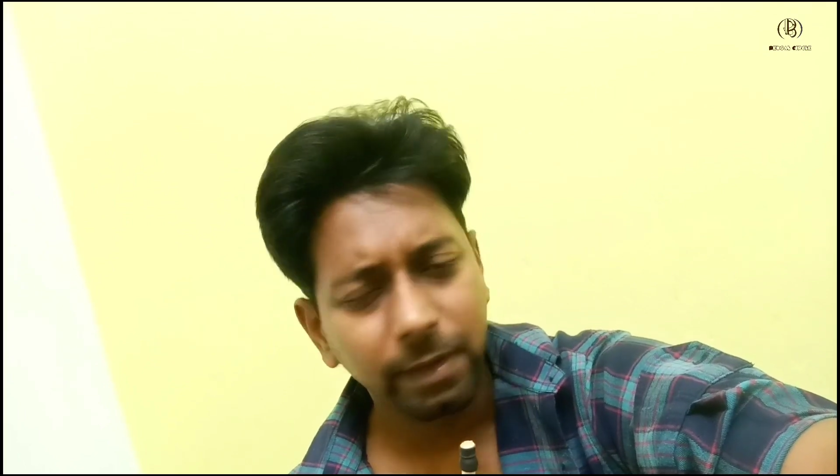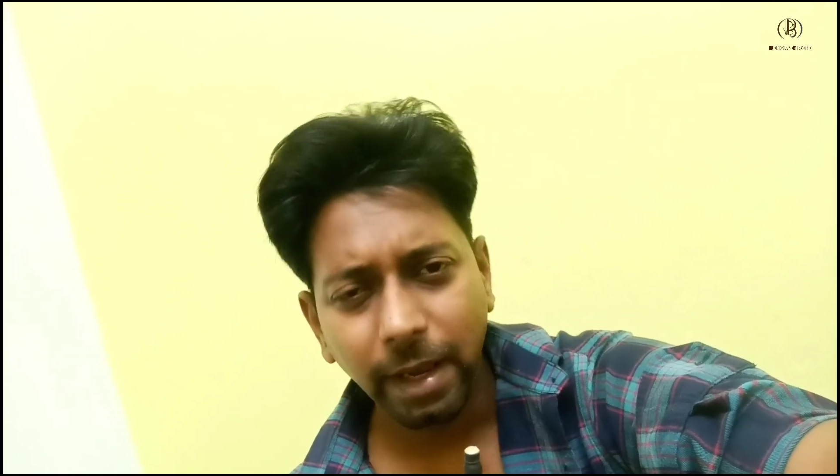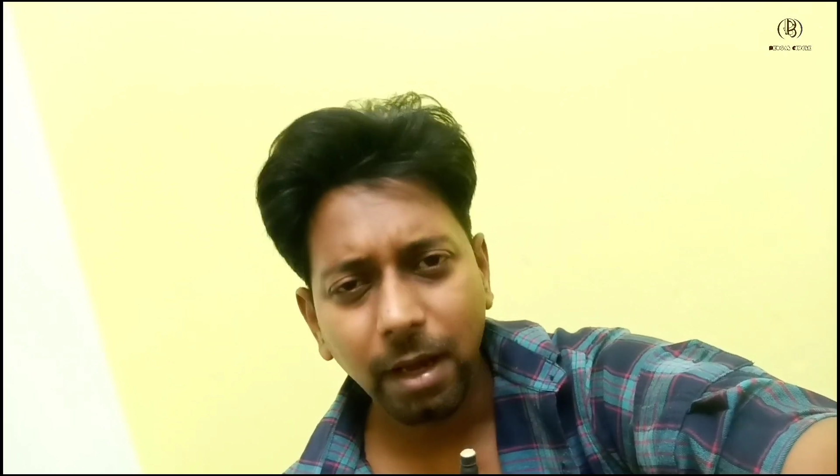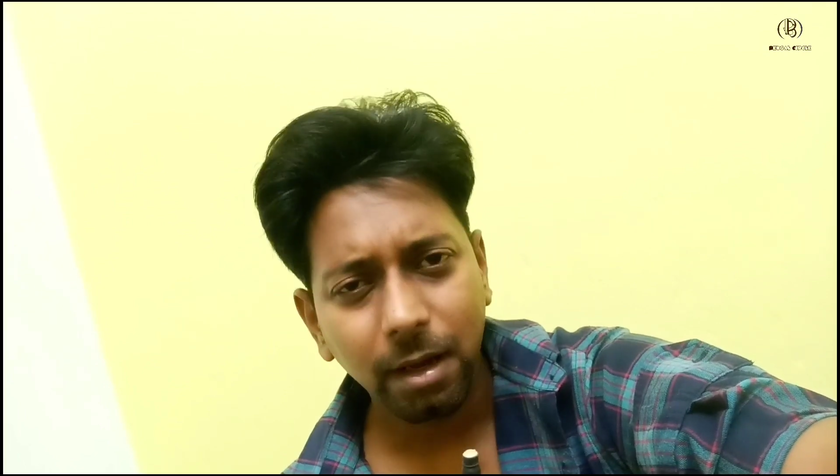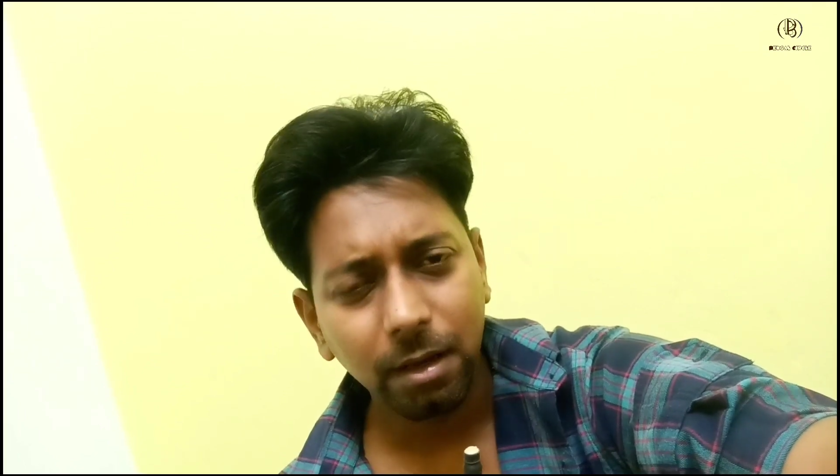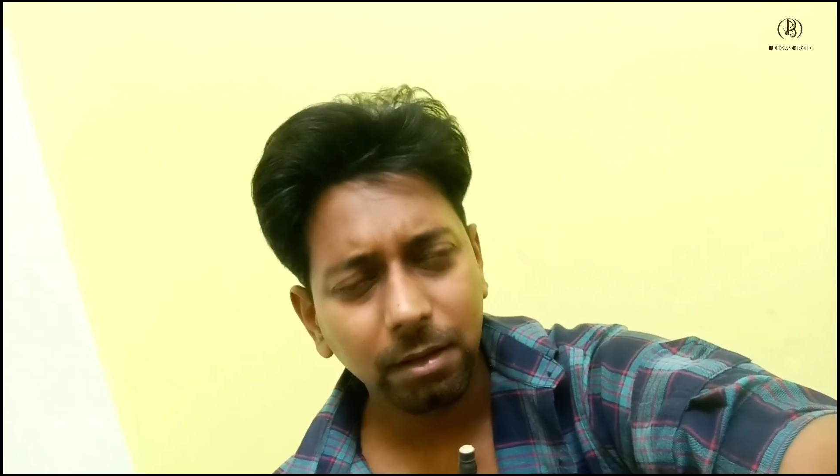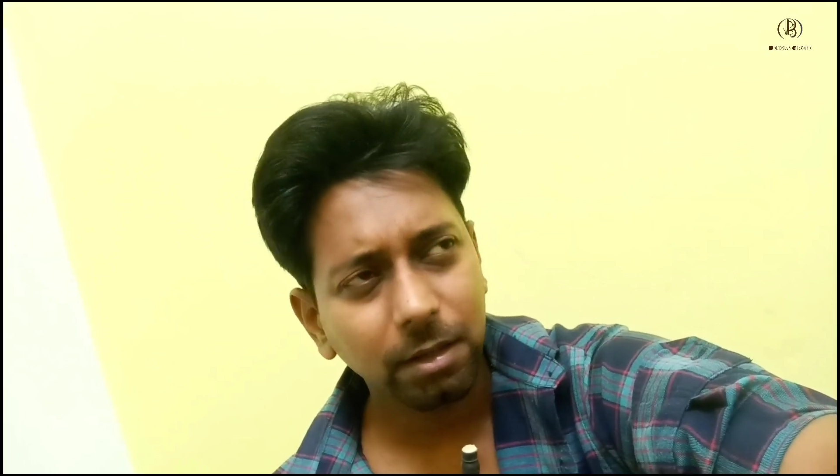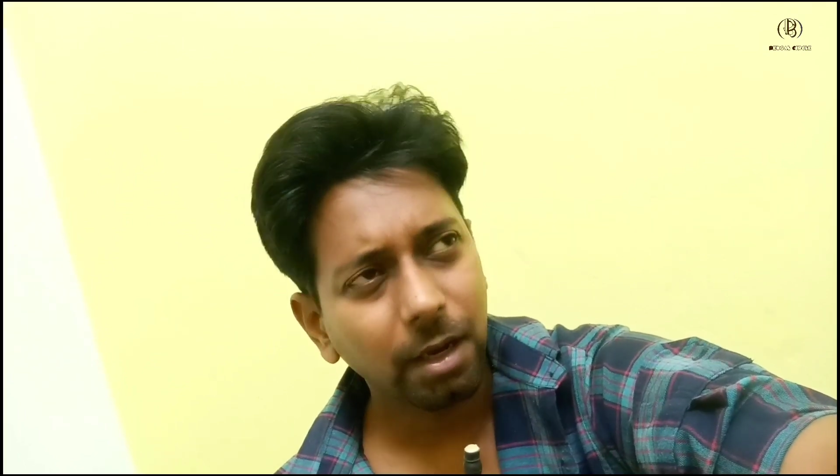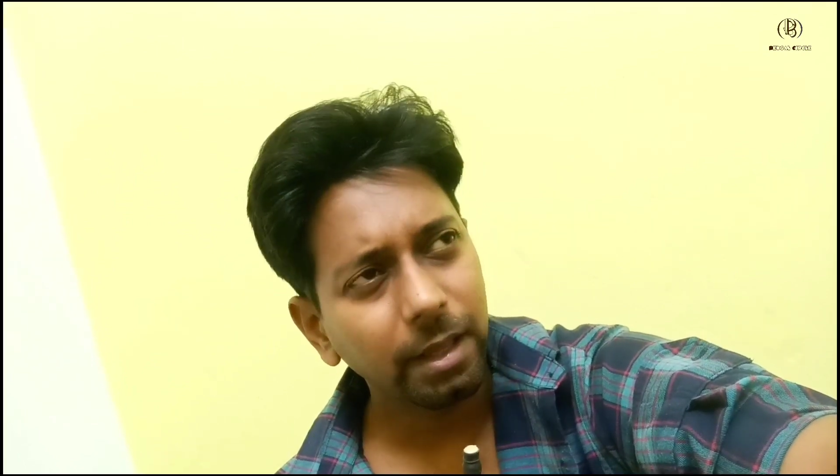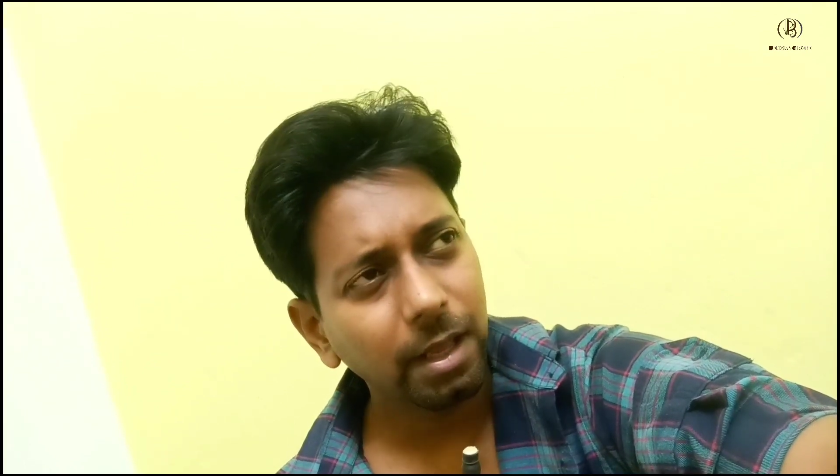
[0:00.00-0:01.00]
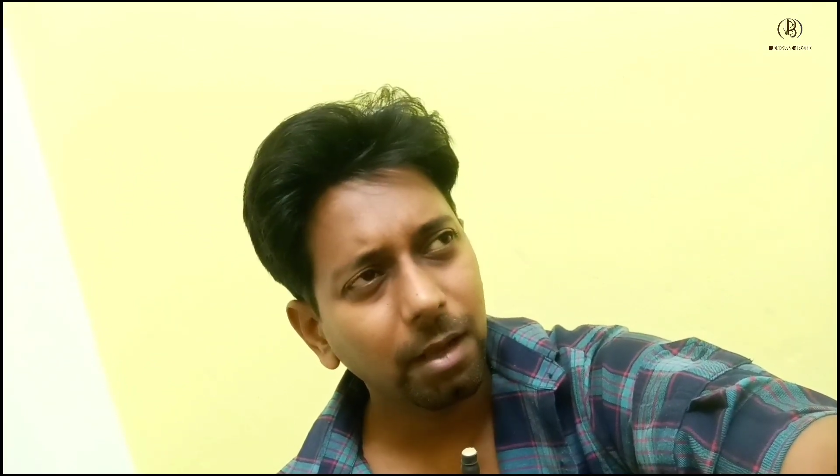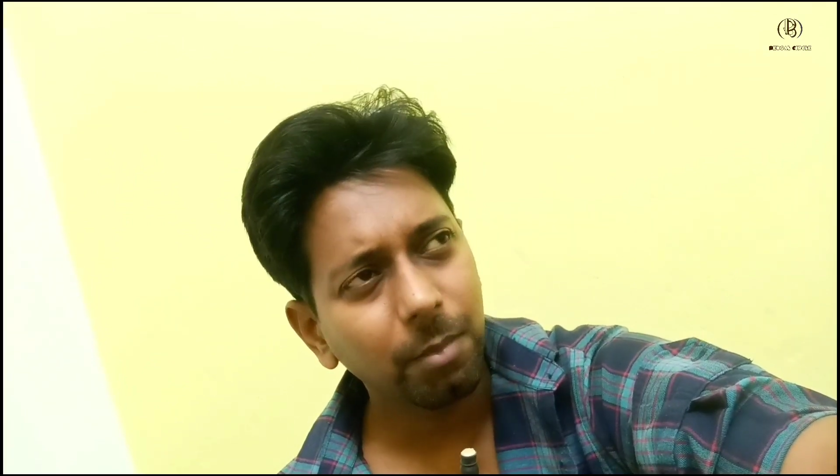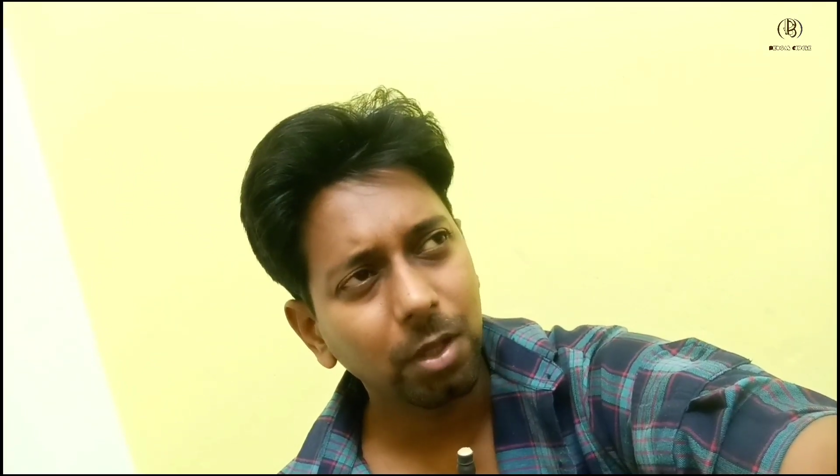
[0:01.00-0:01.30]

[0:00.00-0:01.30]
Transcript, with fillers: স্নেহা তারই এক